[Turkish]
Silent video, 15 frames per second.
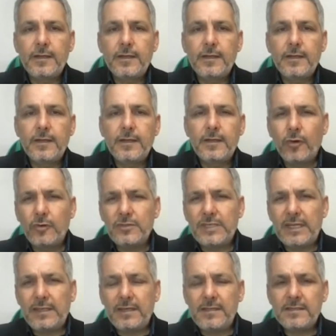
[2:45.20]
O
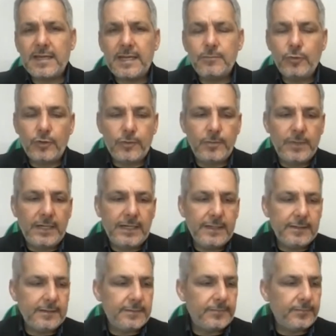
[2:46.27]
şeyleri saymıyorum
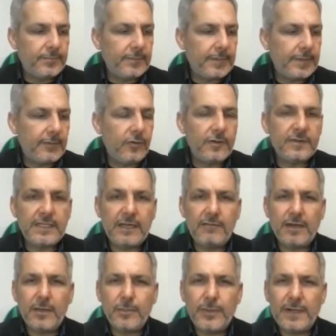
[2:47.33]
bile. Yok
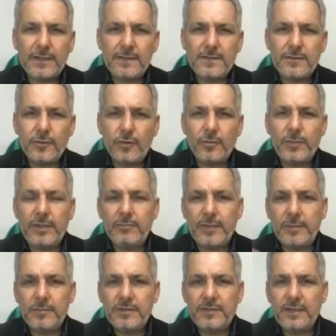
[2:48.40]
Deva Partisi, yok
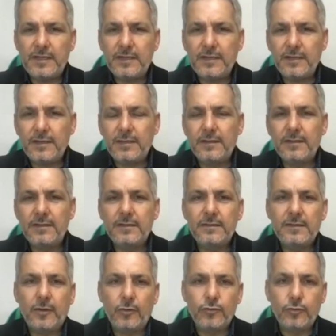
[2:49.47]
bilmem işte
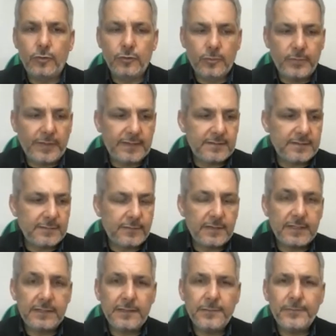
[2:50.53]
Davutoğlu'nun partisi
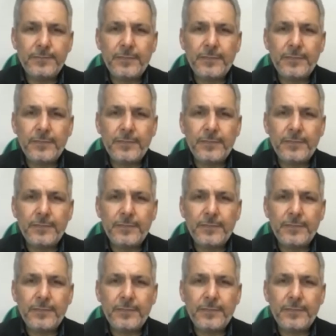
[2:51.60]
falan.